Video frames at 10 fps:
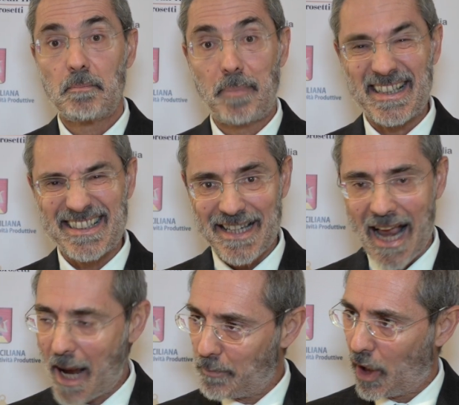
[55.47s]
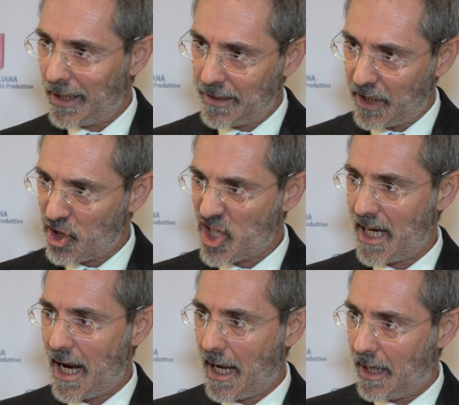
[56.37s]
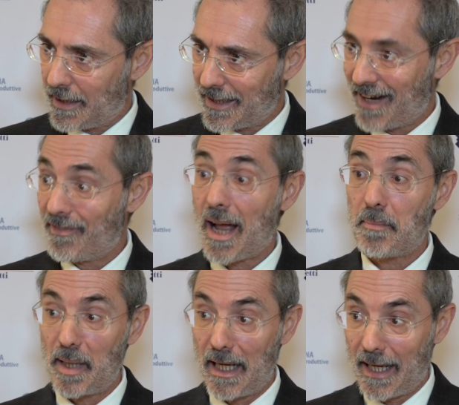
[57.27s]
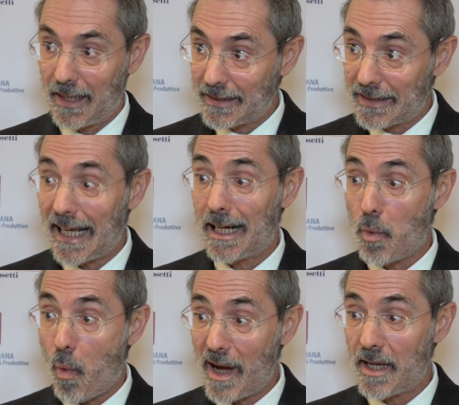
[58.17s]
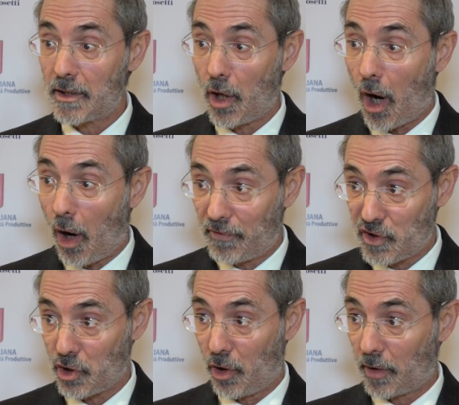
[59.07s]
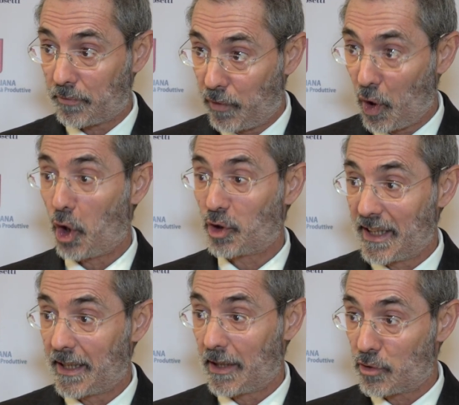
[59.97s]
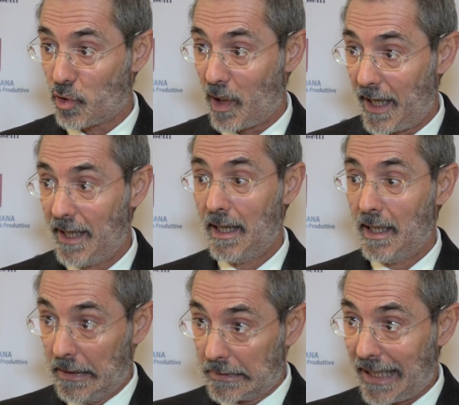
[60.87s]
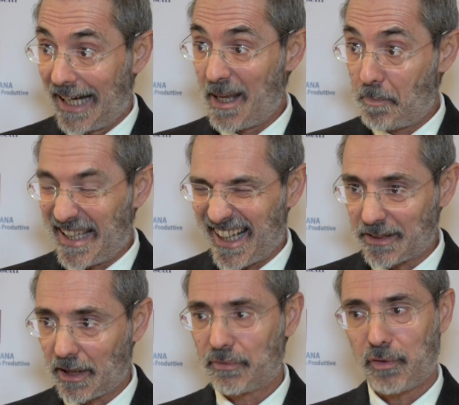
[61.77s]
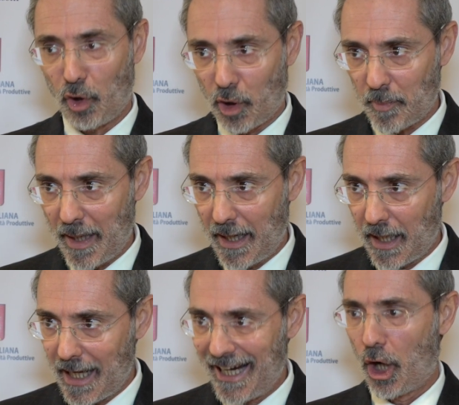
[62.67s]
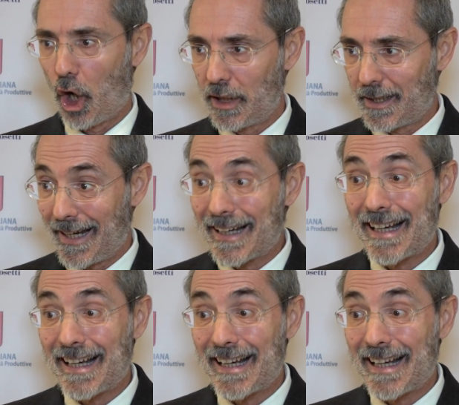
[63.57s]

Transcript: pensiamo all'energia ricavabile dal wind offshore floating, cioè dalle piattaforme eoliche politiche